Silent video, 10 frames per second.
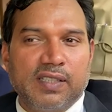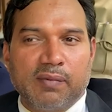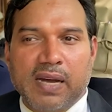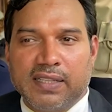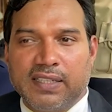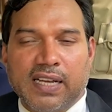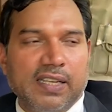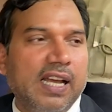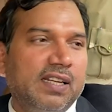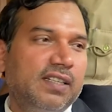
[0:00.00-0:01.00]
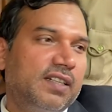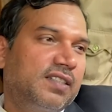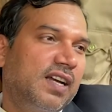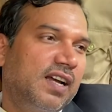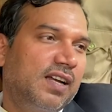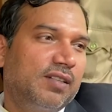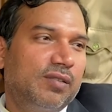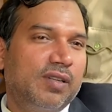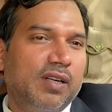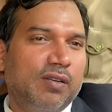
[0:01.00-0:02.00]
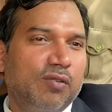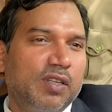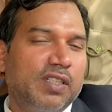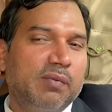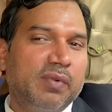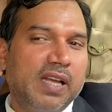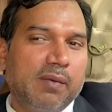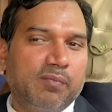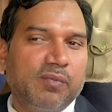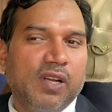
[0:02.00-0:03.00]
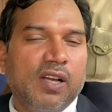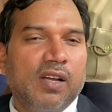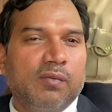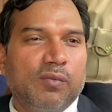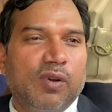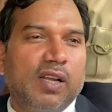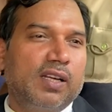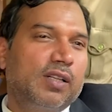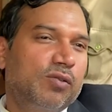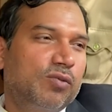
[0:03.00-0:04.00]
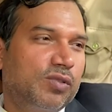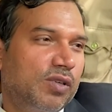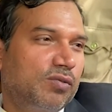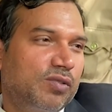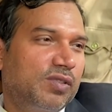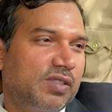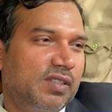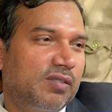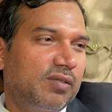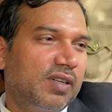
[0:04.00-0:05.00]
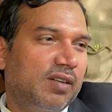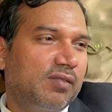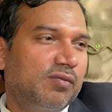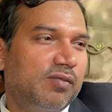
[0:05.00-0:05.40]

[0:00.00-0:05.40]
दबा दिया जाए ही अच्छा है जो है क्योंकि जब भी आप बोलेंगे तो कुछ ना कुछ जो है